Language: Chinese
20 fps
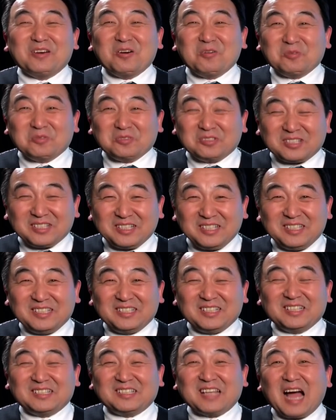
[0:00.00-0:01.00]
又是一
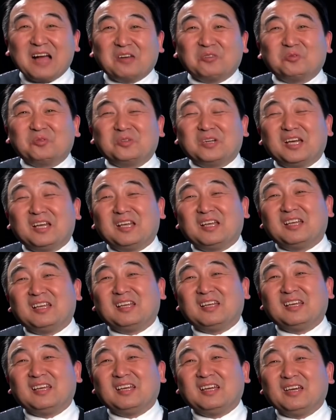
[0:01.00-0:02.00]
些大陆人
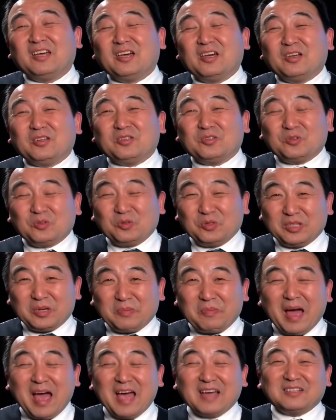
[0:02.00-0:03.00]
举着
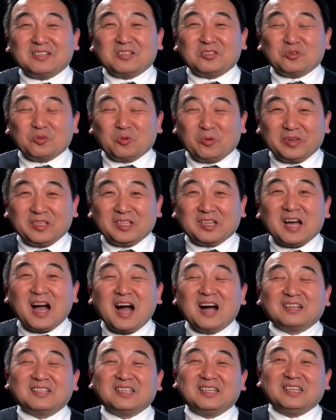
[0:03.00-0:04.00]
牌子，所谓的
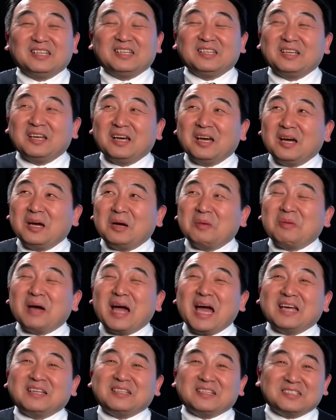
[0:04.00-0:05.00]
抗议，
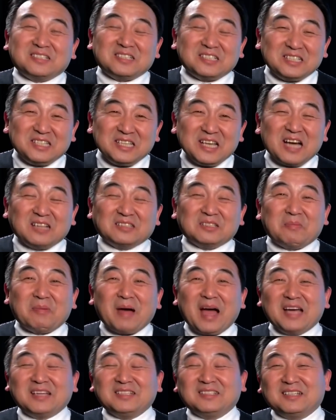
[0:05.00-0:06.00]
牌子是一样的
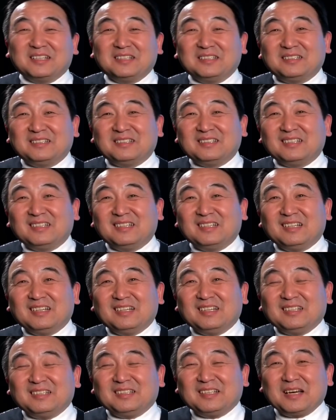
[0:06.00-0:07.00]
牌子。
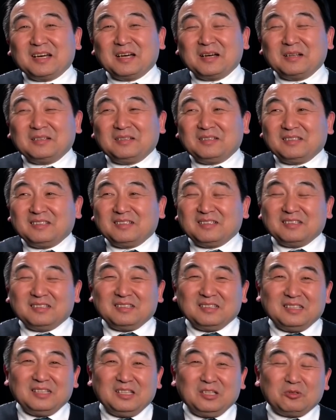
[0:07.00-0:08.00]
那
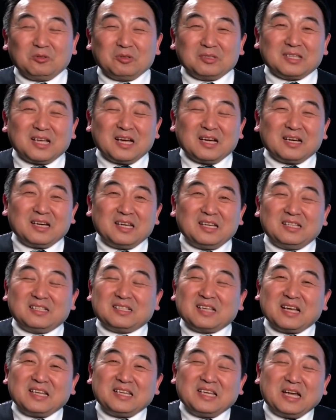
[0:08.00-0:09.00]
你说戴黑，
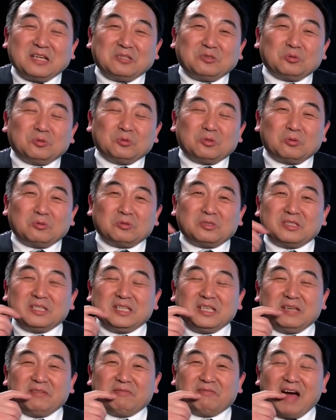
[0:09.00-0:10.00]
他演出都是
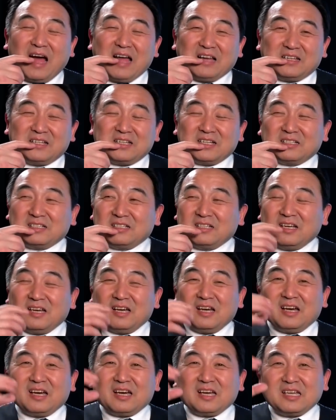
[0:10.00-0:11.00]
一晚上，
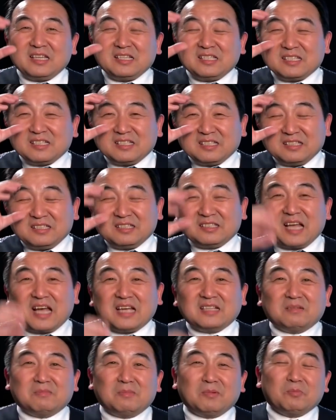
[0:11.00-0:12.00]
黑介的你
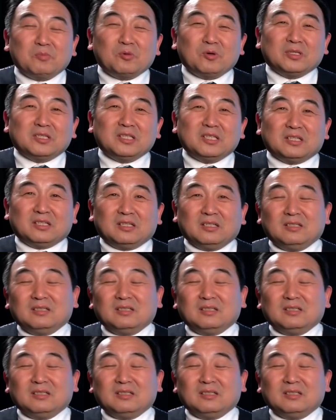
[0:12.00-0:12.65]
戴什么墨镜？